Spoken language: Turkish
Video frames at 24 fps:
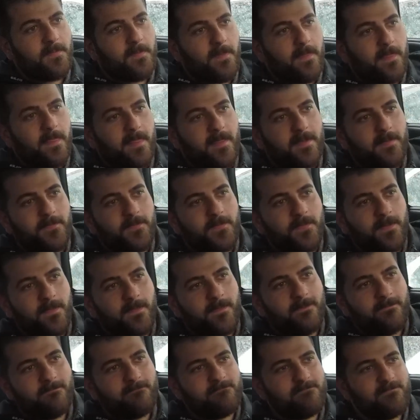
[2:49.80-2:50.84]
Bir silecekleri
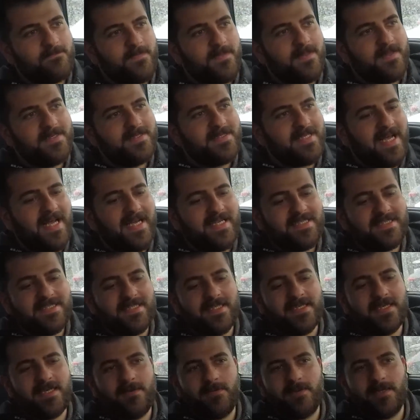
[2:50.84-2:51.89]
de kapattın abi. Her
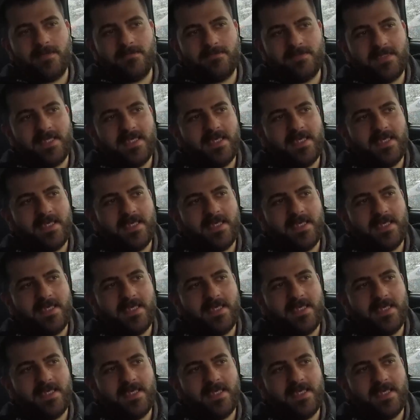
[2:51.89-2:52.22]
şeyi kapattım.